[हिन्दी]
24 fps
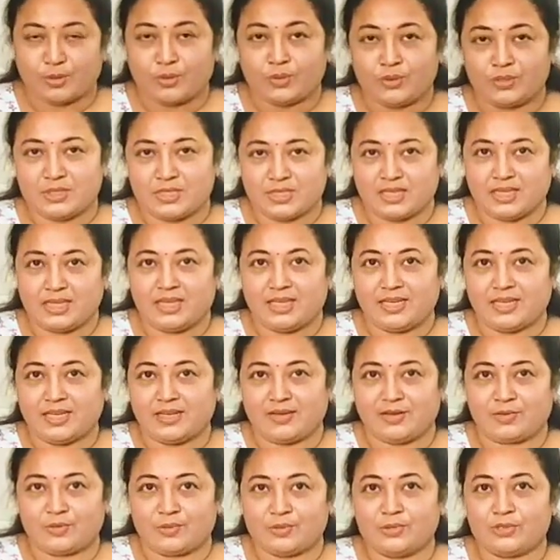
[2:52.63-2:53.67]
तो उससे
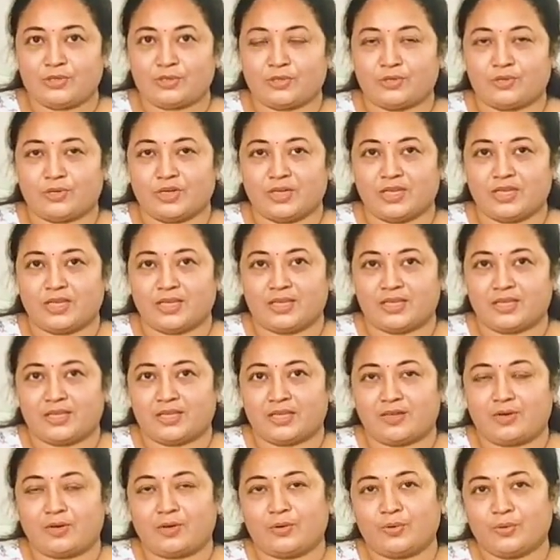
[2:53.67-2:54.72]
लिया खुश हो गए
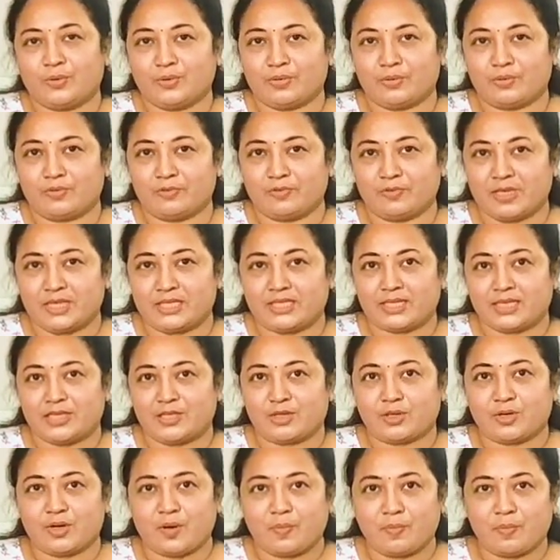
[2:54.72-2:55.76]

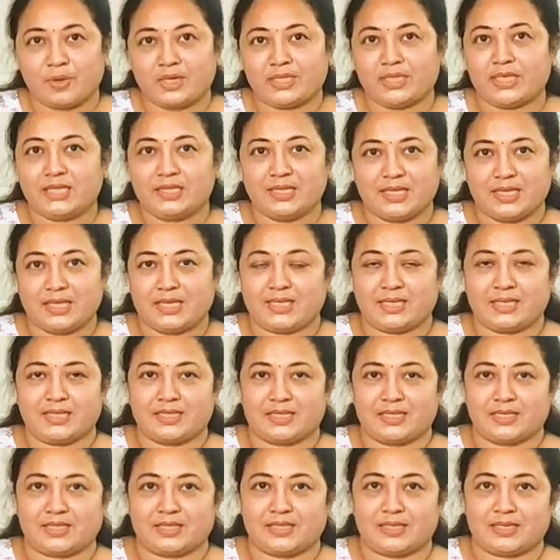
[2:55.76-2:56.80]
वैसे तो हम मदद नहीं
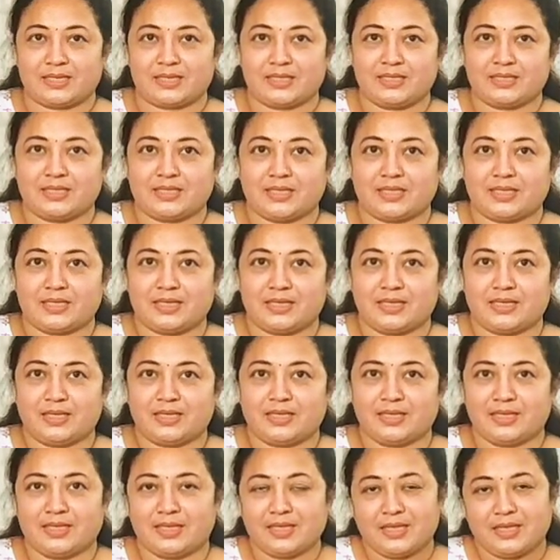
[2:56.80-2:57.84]
कर सकते किसी की
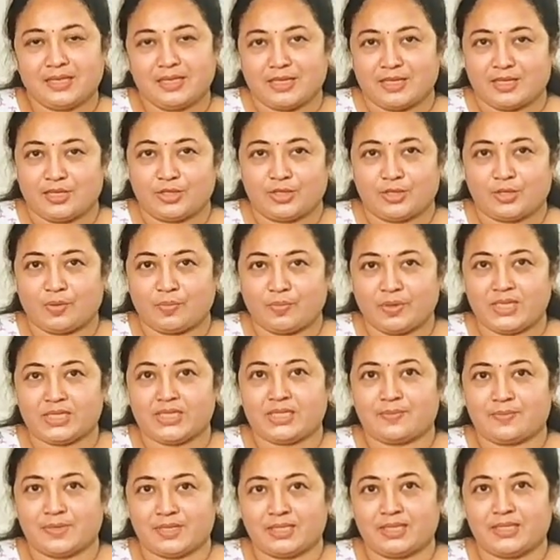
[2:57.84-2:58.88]
तो हम
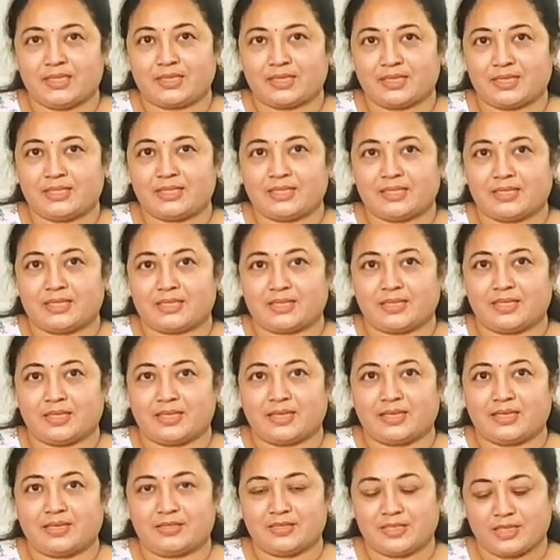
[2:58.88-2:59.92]
ऐसे मदद कर
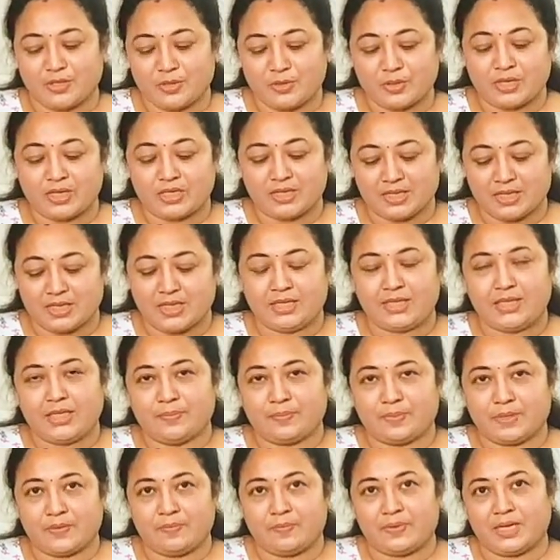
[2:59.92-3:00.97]
सकते हैं ज़रूरत नहीं
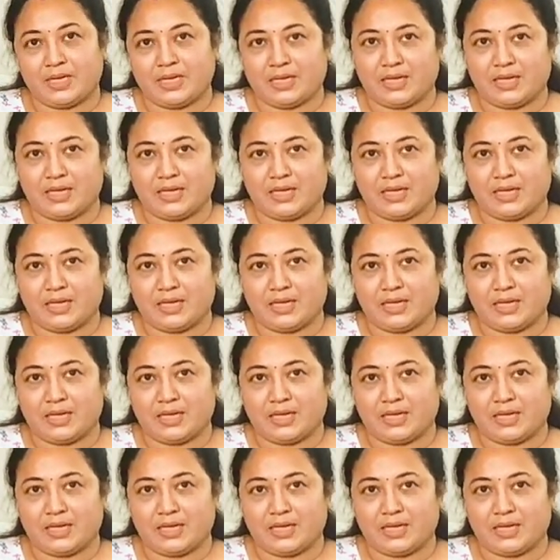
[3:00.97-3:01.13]
थी पर